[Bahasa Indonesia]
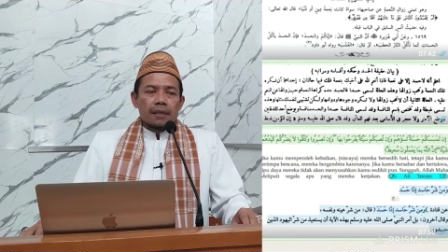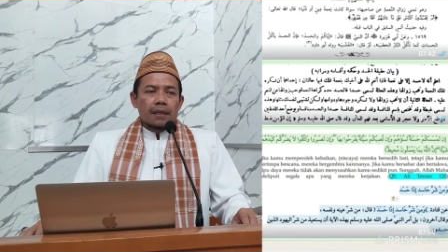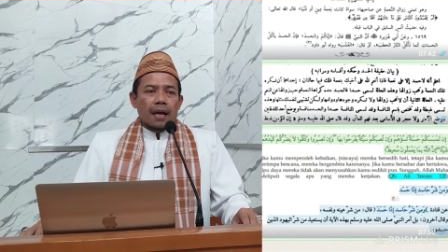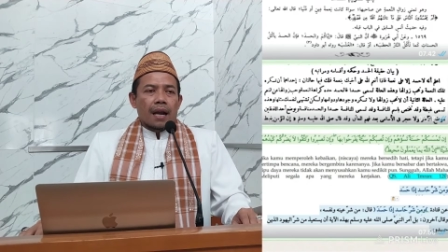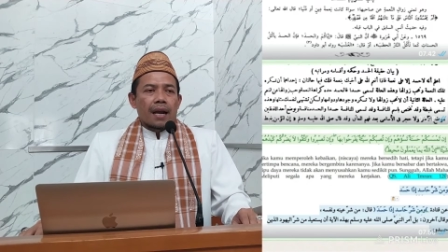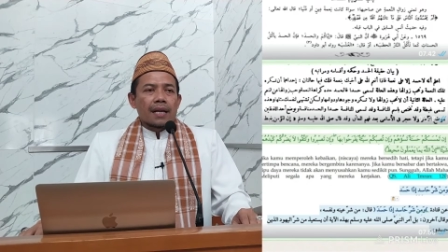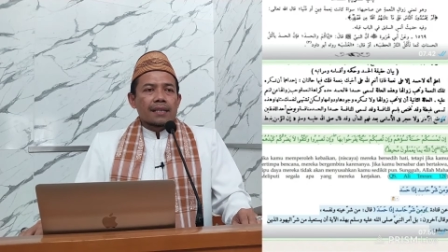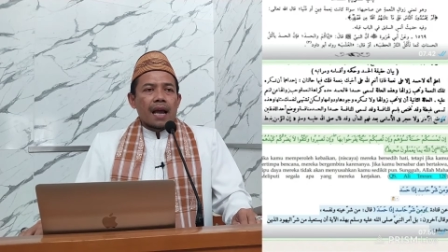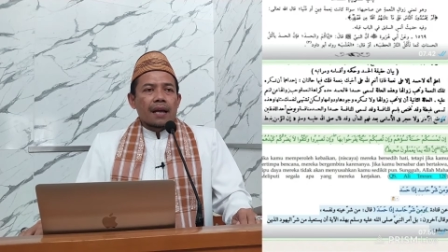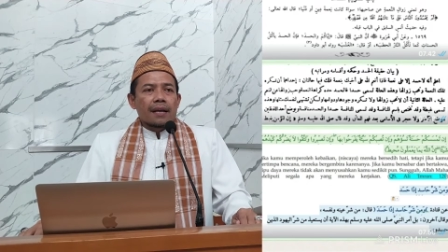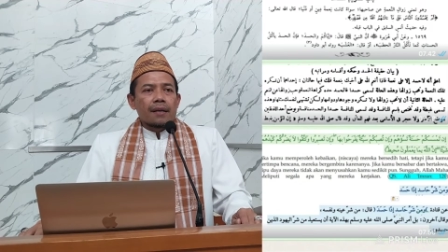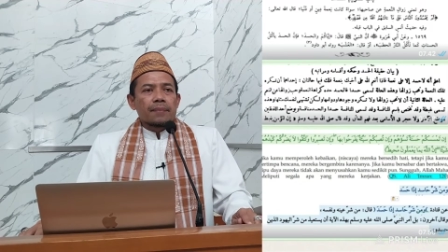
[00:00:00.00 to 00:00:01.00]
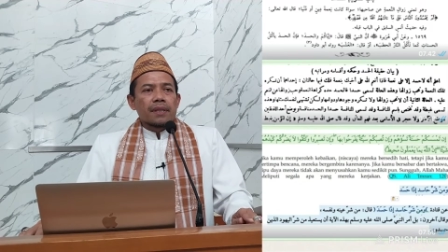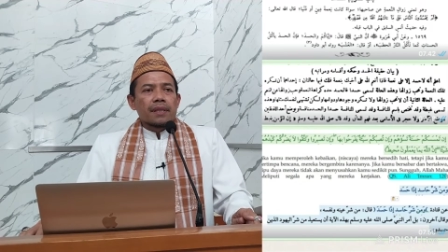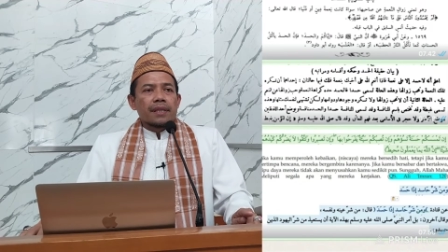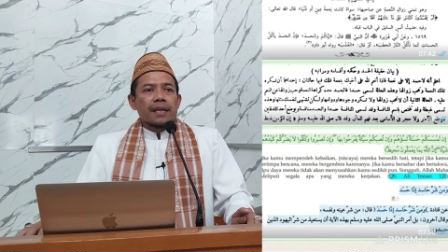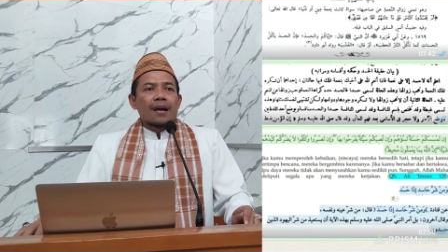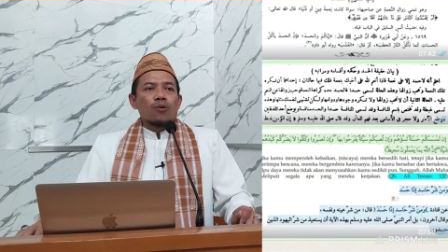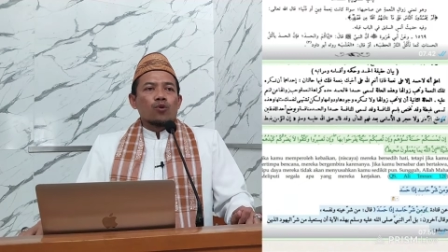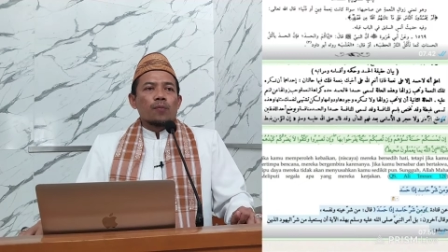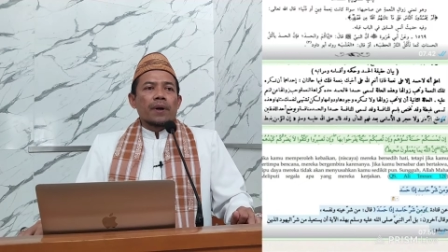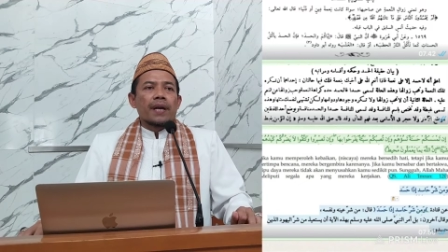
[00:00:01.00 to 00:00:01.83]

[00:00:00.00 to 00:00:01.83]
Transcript: Karena saking pentingnya untuk